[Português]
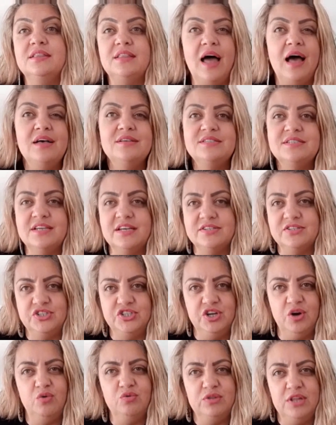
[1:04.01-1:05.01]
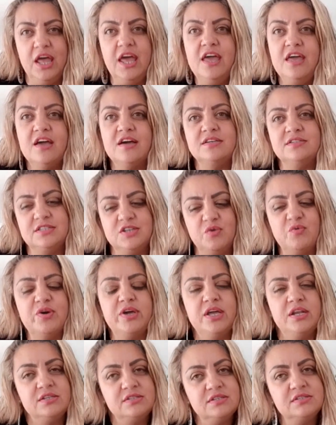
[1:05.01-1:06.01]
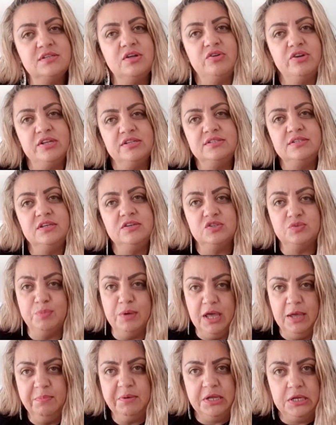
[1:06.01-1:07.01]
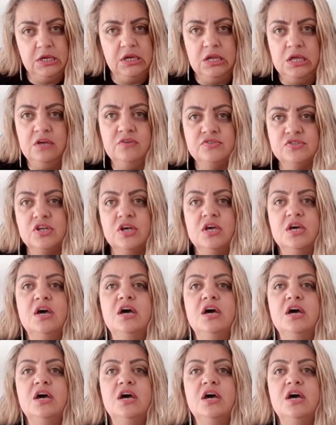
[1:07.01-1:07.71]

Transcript: tascas de aldeia, que são aqueles restaurantezinhos bem pequenininhos,